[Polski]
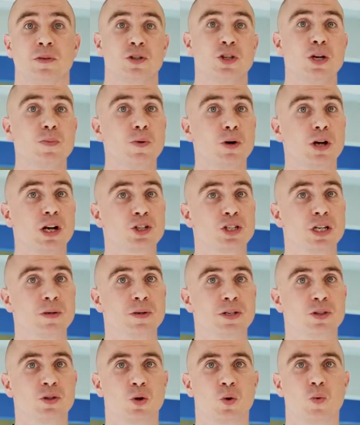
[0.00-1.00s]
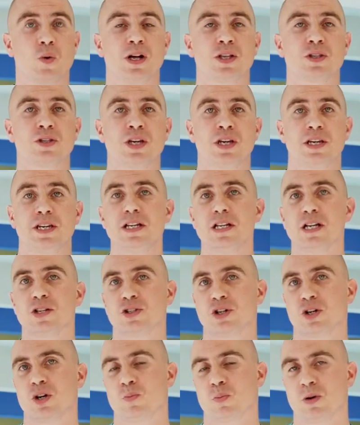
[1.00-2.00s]
gdzie pokażemy dokładnie ile
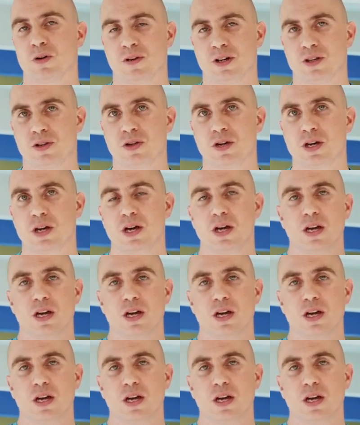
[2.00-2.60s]
czego pływać.